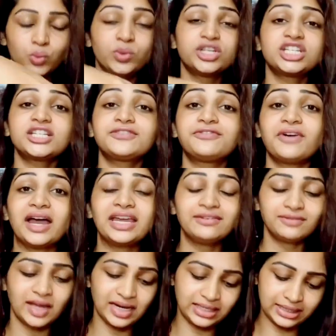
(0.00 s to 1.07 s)
விச் இஸ் ஃபைவ்
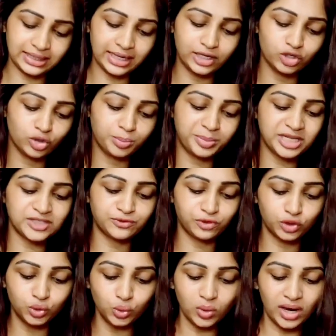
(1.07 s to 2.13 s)
நைன்டி நைன் ருபீஸ்
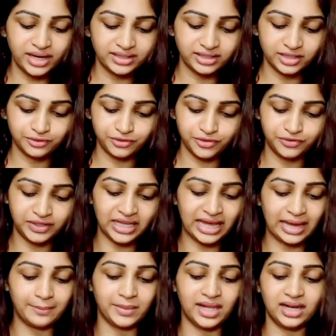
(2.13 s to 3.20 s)
ஃபார் டூ ஹண்ட்ரட் அண்ட் ஃபிஃப்டி
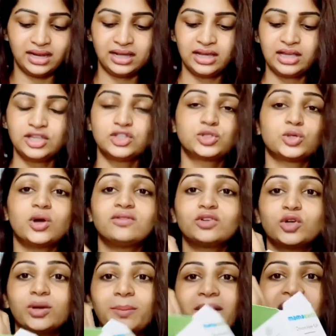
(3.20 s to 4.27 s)
எம்எல் ஸோ
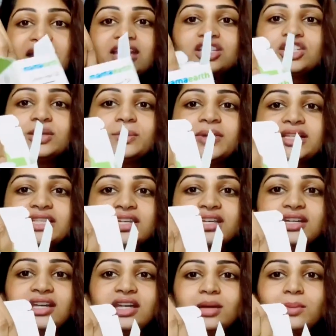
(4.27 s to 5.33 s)
அவங்களோட பேக்கேஜிங்
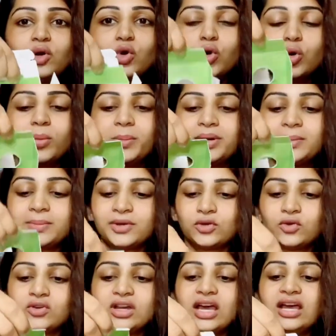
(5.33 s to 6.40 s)
பார்த்தீங்கன்னா நம்ம ஓப்பன்
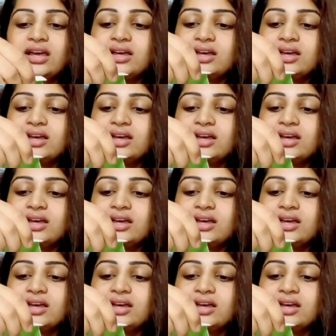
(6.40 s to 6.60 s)
பண்ணோம்னா